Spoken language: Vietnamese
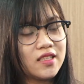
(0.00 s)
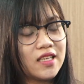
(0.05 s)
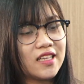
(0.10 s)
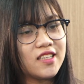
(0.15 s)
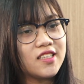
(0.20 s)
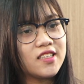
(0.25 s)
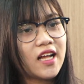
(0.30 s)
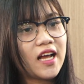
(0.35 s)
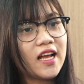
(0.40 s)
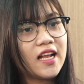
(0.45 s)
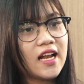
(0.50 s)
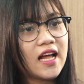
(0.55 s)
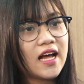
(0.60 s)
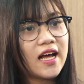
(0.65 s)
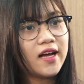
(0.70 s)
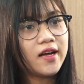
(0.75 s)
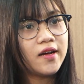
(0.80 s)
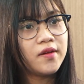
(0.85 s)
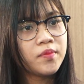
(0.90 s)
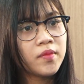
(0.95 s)
dạ thưa thầy
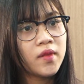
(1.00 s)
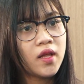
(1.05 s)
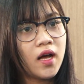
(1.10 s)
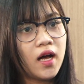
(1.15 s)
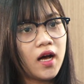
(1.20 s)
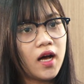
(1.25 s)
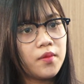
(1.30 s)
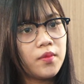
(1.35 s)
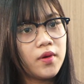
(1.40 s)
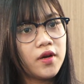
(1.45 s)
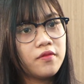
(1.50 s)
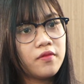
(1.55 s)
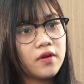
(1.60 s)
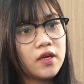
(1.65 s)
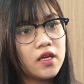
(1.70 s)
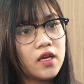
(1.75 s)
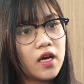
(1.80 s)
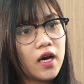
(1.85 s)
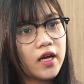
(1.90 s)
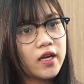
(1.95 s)
là à, bởi
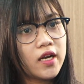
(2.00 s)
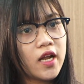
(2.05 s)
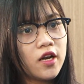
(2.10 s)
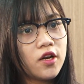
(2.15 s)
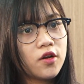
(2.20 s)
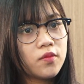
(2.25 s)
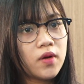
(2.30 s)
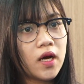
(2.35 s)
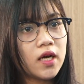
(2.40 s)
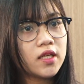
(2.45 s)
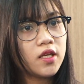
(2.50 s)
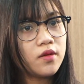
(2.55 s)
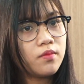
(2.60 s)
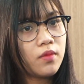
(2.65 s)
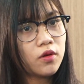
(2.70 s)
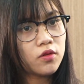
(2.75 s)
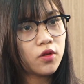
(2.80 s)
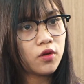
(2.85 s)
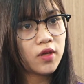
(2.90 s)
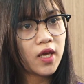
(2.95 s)
vì đến lúc đó thì
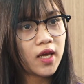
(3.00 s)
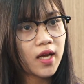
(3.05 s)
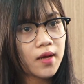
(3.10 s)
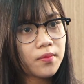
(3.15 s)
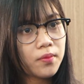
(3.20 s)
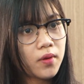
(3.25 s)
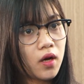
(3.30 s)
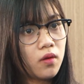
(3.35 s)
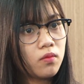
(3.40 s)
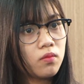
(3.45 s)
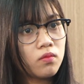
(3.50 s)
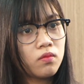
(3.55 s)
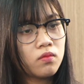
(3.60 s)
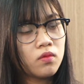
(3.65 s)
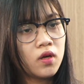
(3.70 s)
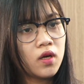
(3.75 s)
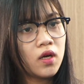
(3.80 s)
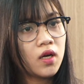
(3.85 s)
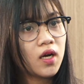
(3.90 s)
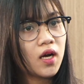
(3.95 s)
mâu thuẫn giai cấp không
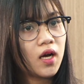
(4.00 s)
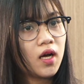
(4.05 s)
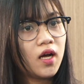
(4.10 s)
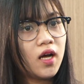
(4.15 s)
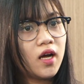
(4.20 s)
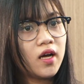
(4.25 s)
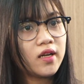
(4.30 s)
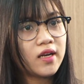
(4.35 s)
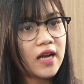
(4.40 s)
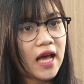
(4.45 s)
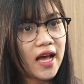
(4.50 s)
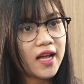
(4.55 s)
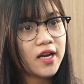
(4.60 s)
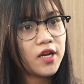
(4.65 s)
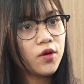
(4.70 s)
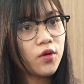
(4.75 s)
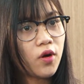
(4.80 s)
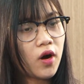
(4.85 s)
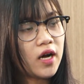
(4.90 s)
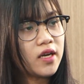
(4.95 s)
đã
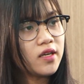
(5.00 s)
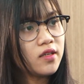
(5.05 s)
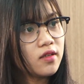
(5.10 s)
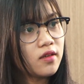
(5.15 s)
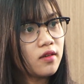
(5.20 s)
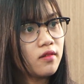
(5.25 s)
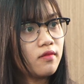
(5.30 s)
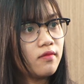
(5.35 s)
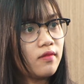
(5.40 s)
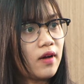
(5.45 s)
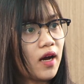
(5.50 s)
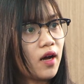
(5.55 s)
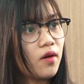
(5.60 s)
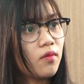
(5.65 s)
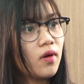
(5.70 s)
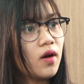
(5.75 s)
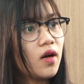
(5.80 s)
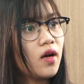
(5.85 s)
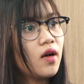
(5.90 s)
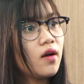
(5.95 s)
điều hòa được và
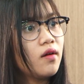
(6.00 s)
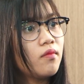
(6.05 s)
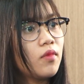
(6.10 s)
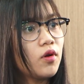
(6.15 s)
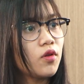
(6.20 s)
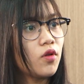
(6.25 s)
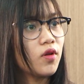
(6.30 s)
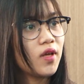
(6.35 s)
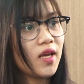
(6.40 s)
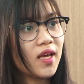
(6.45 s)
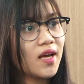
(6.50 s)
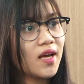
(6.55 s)
không có mâu thuẫn giai